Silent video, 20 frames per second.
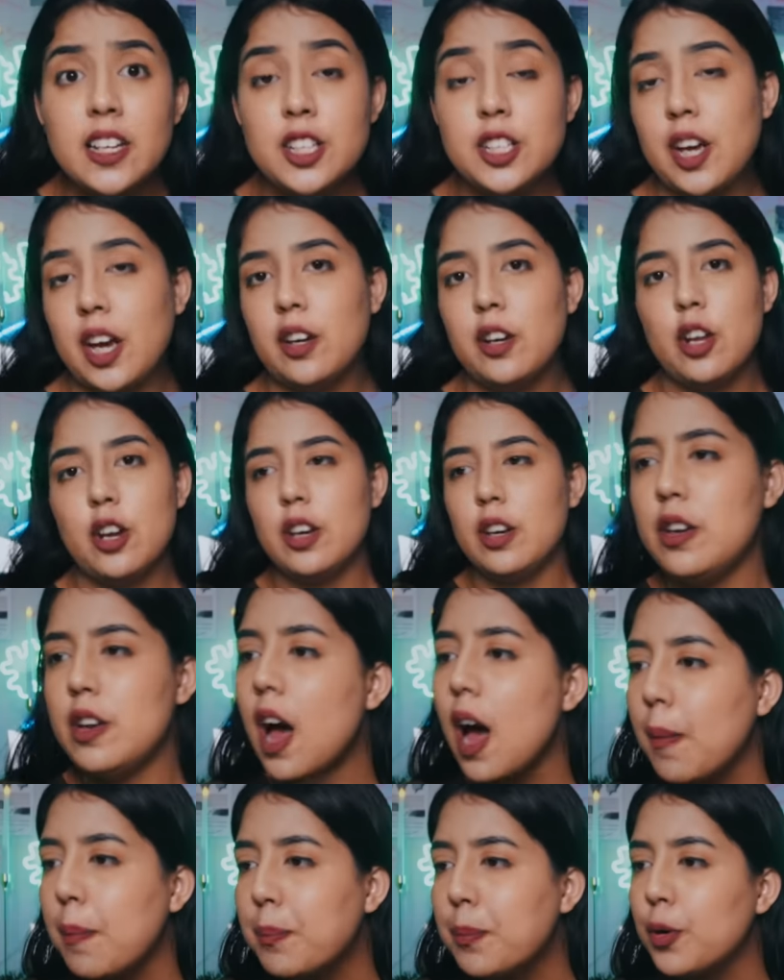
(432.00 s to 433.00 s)
dicek dari
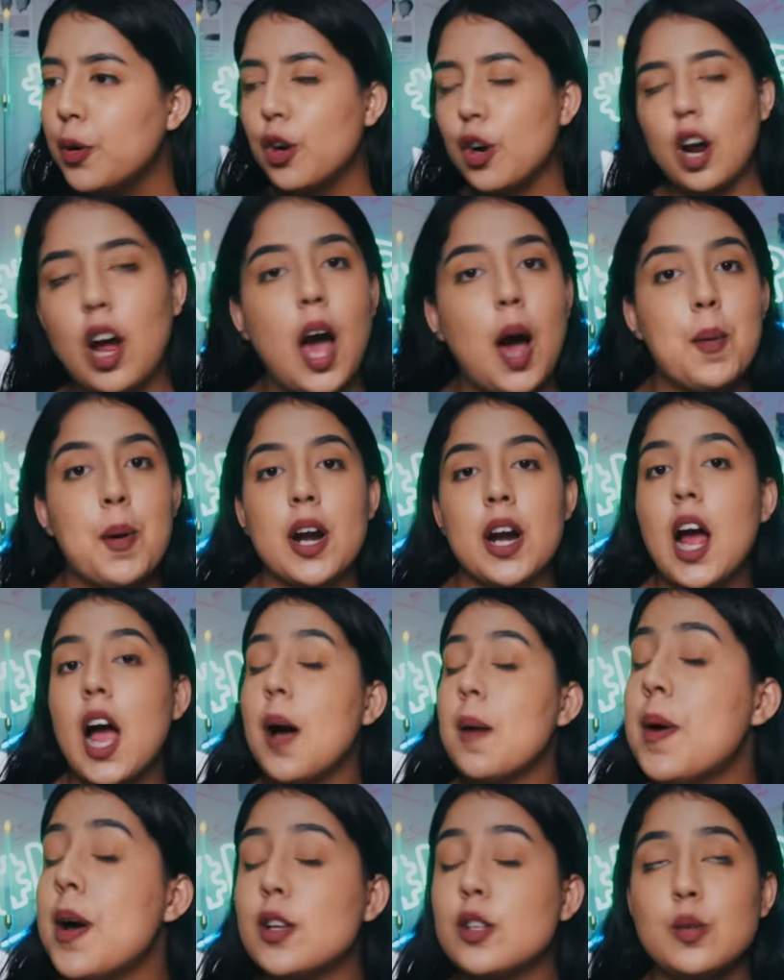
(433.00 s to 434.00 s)
dapur,
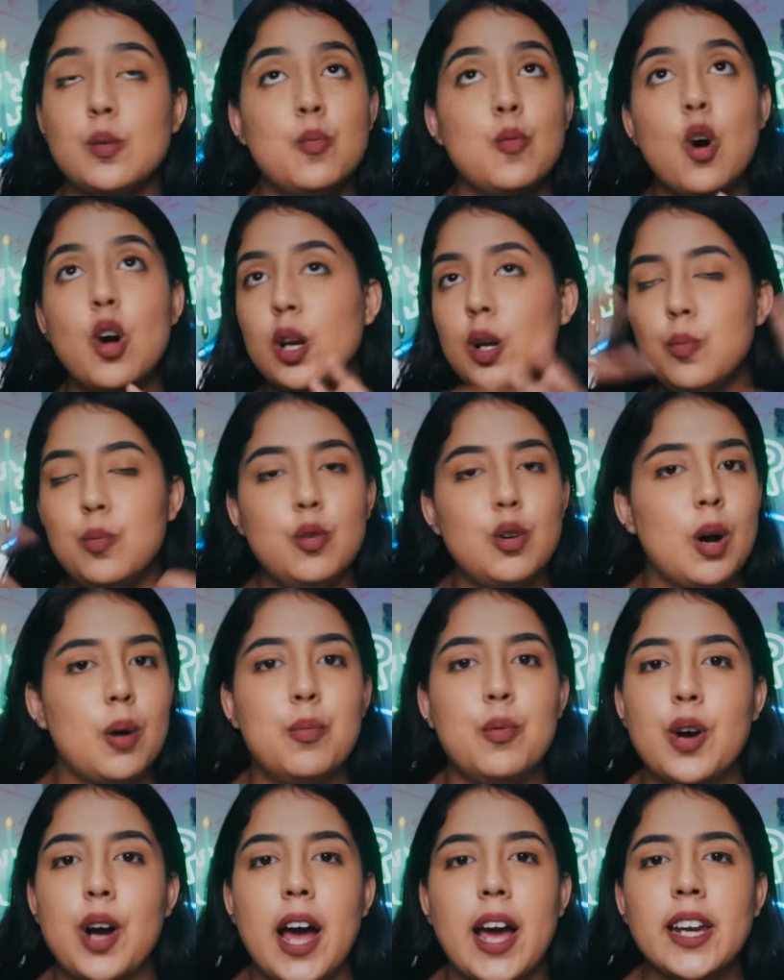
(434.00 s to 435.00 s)
kamar-kamar, semua
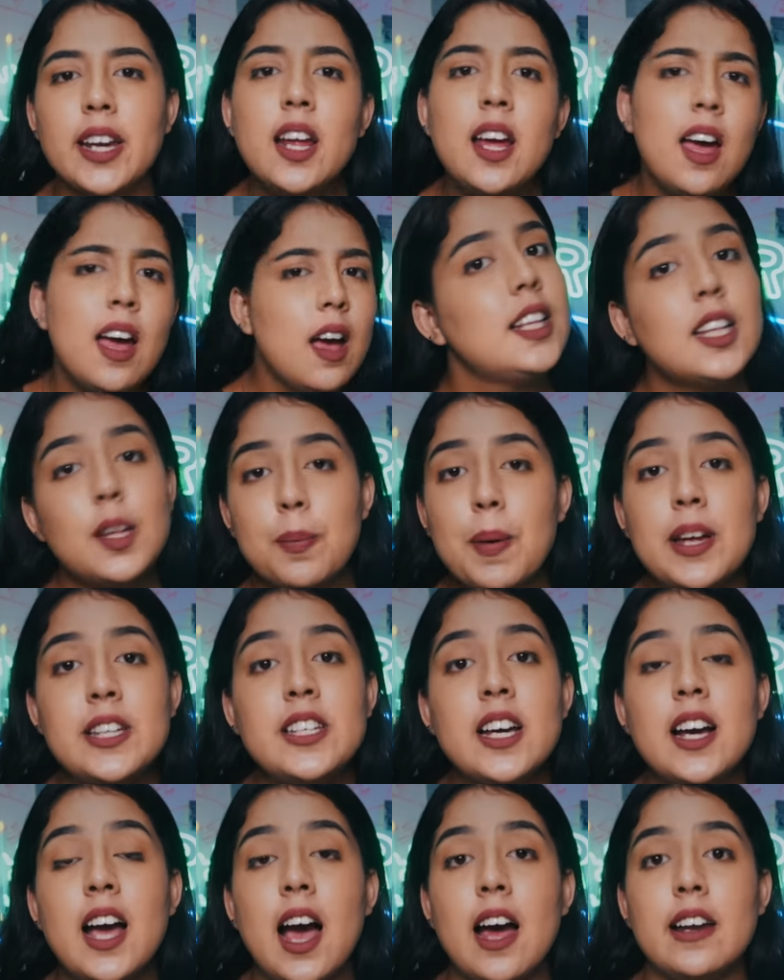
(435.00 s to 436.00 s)
dibuka-bukain, tetap
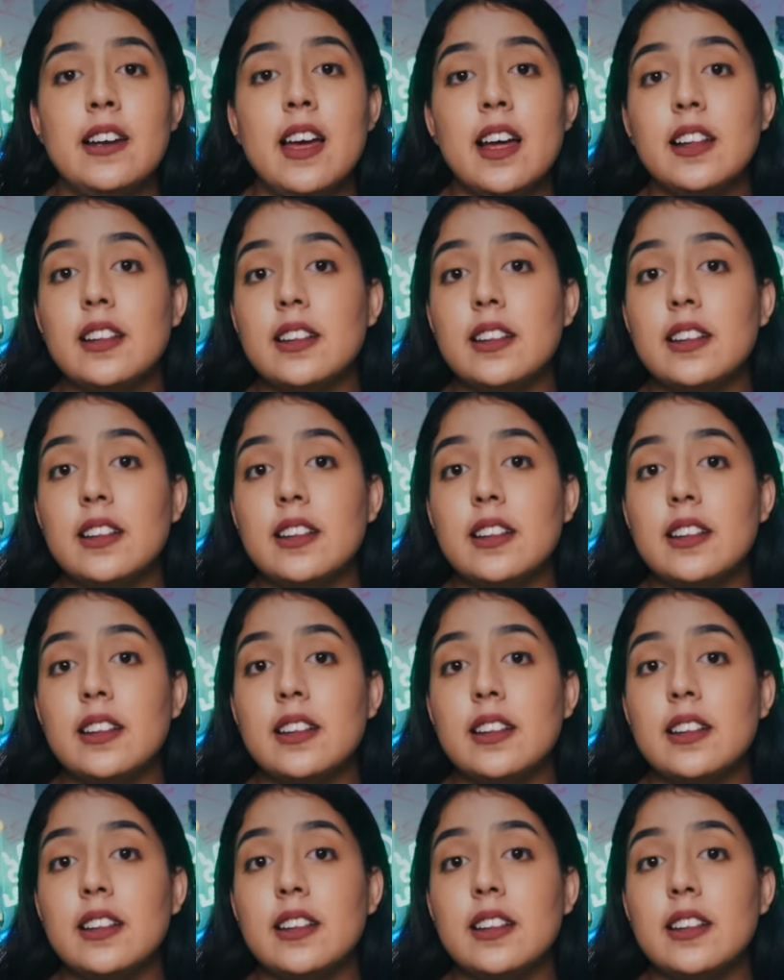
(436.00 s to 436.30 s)
aja nggak ada